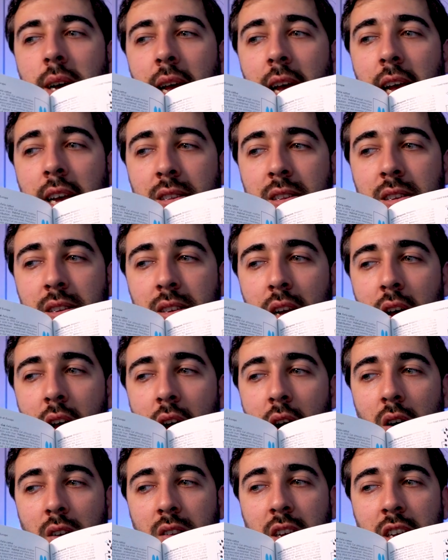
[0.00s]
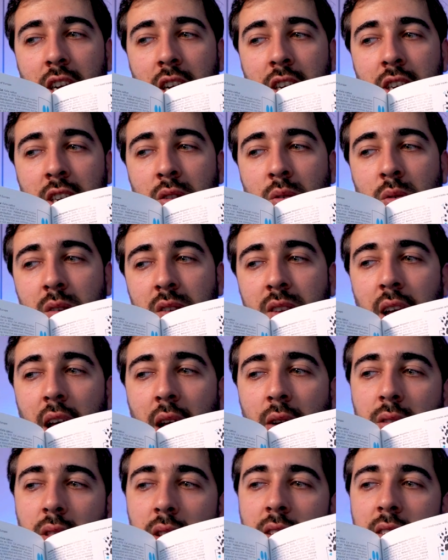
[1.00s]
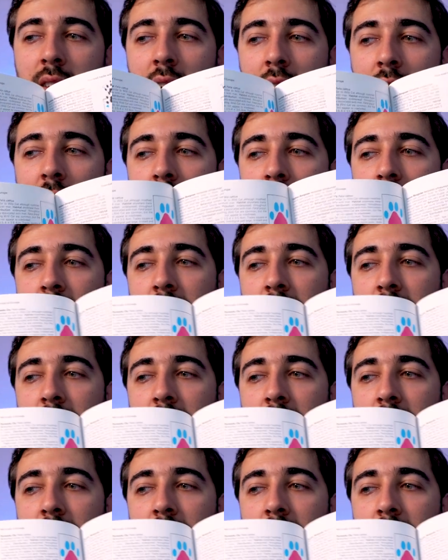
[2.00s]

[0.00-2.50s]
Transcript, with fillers: estas. Ou seja, a gente consegue utilizar